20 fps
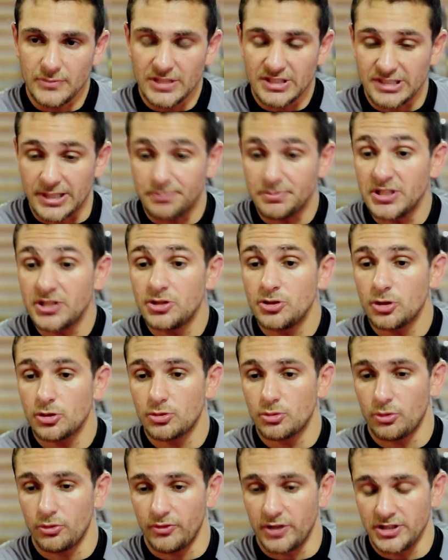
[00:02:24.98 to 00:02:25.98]
sa petite
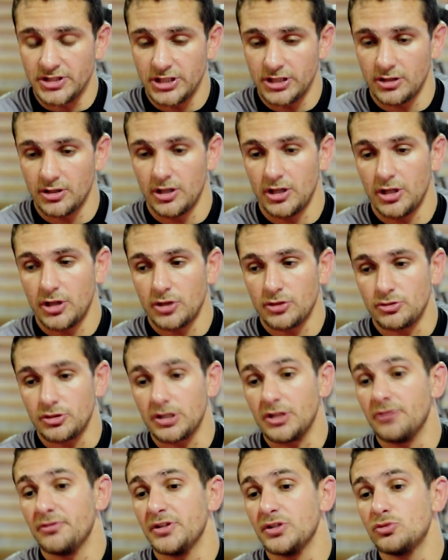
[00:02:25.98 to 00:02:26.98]
note, on va dire, ce
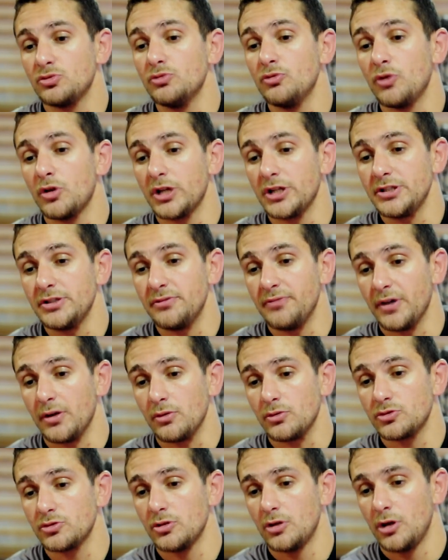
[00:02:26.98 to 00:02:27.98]
qui fait souvent la
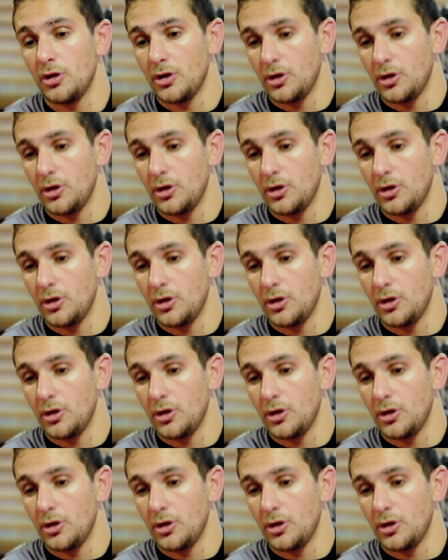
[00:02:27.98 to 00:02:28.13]
différence.